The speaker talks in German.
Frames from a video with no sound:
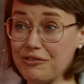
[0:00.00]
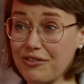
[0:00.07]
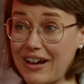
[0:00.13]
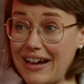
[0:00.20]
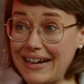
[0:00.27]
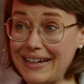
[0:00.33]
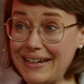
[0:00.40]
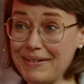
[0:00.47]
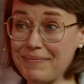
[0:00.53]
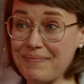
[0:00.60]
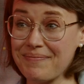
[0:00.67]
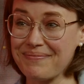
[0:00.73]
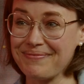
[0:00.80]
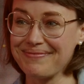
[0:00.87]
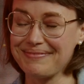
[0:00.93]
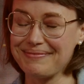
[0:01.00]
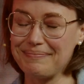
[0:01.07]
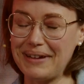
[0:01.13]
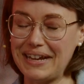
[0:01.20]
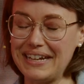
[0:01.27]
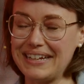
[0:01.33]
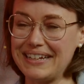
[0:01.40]
Frage.
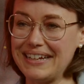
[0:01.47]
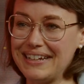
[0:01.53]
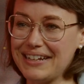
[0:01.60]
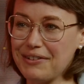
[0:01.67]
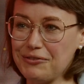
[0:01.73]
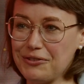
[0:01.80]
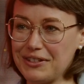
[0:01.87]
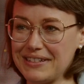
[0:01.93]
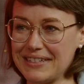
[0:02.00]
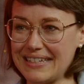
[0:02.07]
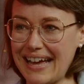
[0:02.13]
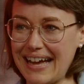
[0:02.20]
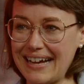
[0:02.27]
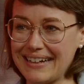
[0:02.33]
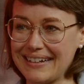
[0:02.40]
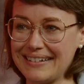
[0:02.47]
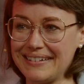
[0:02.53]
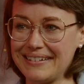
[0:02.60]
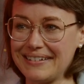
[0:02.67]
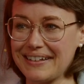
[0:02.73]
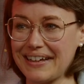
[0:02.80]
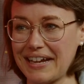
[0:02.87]
Meine Kinder würden sagen,
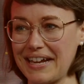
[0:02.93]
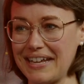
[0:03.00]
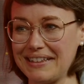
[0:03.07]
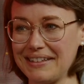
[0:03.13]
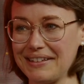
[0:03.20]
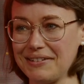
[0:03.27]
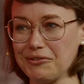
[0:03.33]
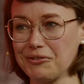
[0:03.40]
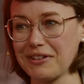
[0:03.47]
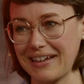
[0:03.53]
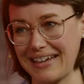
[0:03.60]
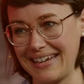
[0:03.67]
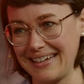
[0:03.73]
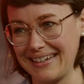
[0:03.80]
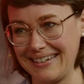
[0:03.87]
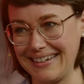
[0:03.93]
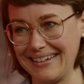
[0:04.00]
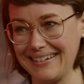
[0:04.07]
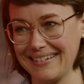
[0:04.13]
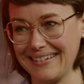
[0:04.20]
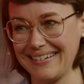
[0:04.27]
reden und rechnen.